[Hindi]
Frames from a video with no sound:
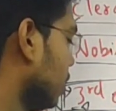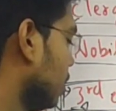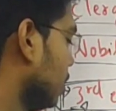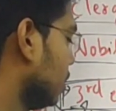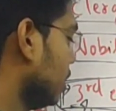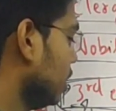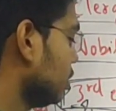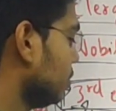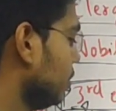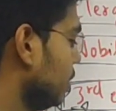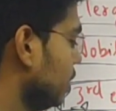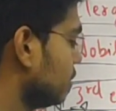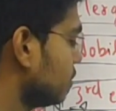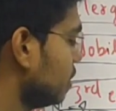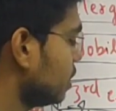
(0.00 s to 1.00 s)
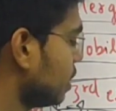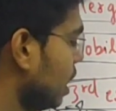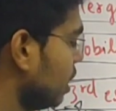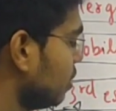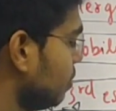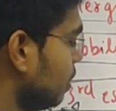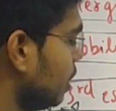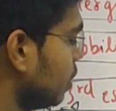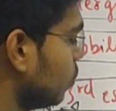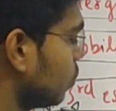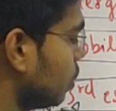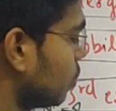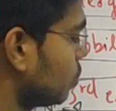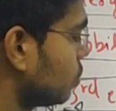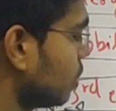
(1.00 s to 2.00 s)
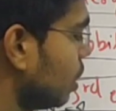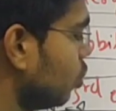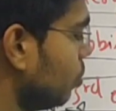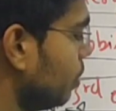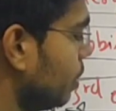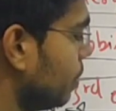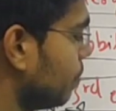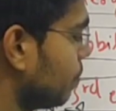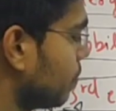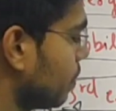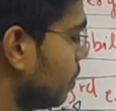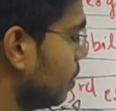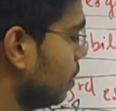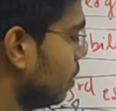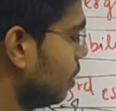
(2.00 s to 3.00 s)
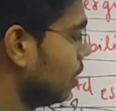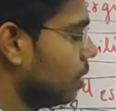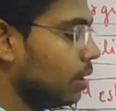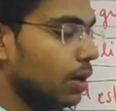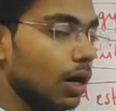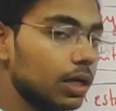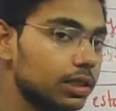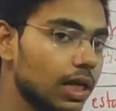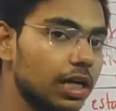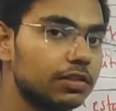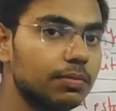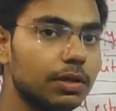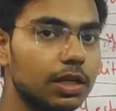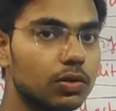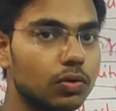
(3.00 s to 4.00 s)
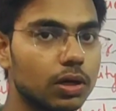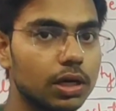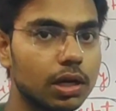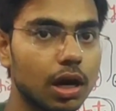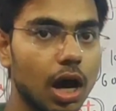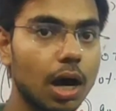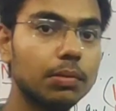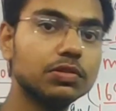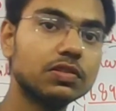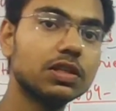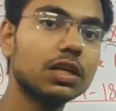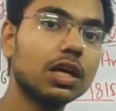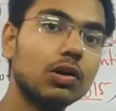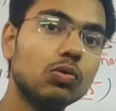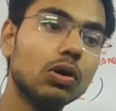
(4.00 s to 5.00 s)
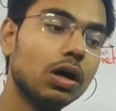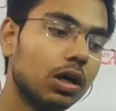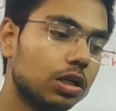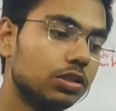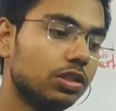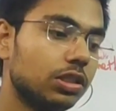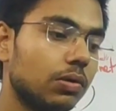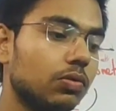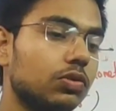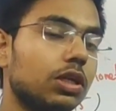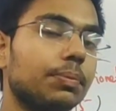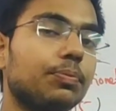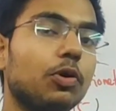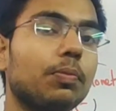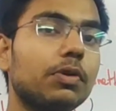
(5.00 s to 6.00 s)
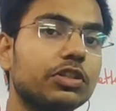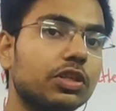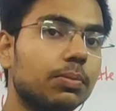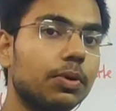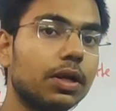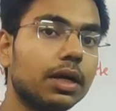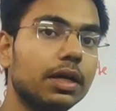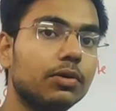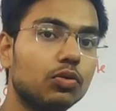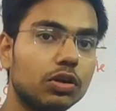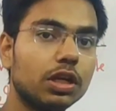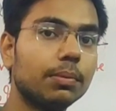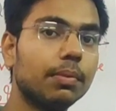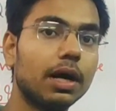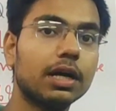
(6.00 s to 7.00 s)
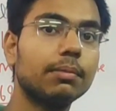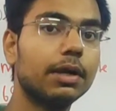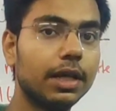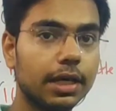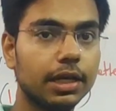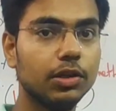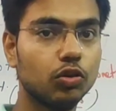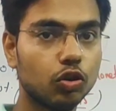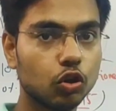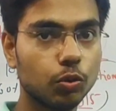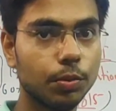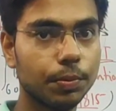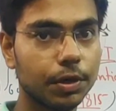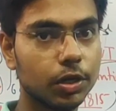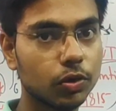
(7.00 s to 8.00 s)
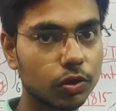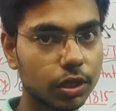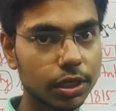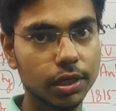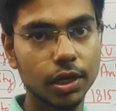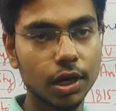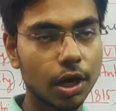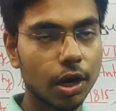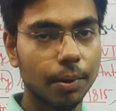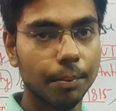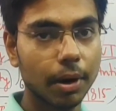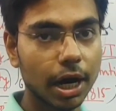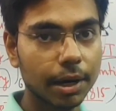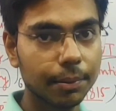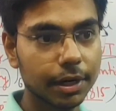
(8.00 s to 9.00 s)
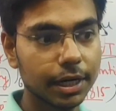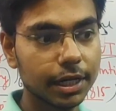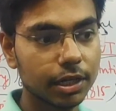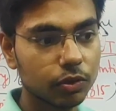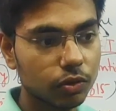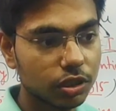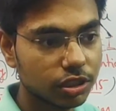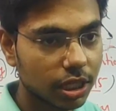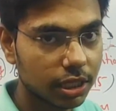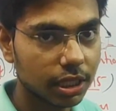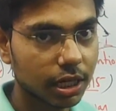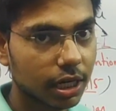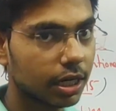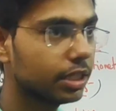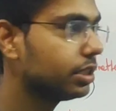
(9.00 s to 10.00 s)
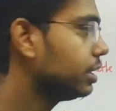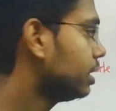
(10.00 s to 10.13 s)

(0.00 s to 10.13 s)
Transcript: तेईस मिलियन से अट्ठाईस मिलियन हो गए कुछ सालों में अट्ठाईस मिलियन हो गए अब इससे क्या हुआ जब उनकी पॉपुलेशन बढ़ गई उनकी मांग बढ़ेगी इकोनॉमी बढ़ी होगी मांग पड़ेगी तो उन्हें ज़्यादा खाना चाहिए